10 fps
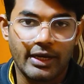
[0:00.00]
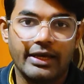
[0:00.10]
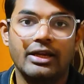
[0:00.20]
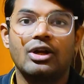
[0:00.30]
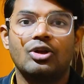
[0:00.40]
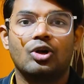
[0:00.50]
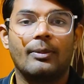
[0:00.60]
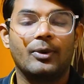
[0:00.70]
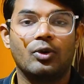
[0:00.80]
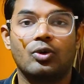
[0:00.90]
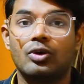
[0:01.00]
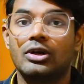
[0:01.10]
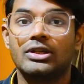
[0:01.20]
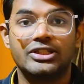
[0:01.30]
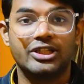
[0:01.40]
लेना है तो आप लोग को
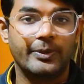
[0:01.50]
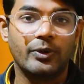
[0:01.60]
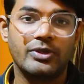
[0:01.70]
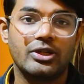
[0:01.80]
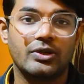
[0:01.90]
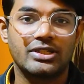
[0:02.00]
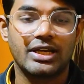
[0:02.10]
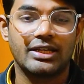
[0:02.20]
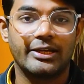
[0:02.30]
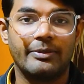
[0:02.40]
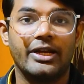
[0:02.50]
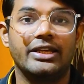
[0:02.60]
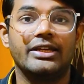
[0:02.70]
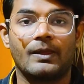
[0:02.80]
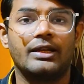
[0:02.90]
जीपीयू की जरूरत ज्यादा नहीं
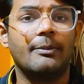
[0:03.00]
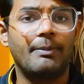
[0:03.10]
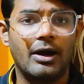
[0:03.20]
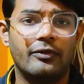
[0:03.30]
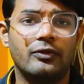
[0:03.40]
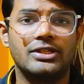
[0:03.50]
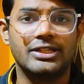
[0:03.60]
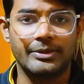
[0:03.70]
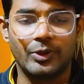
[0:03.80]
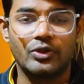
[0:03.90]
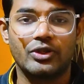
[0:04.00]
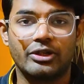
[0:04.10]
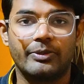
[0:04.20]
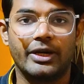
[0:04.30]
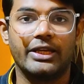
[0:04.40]
पड़ेगी ना पावरफुल सीपीयू की
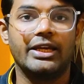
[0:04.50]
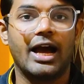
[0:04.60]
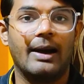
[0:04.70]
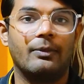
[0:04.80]
जरूरत पड़ेगी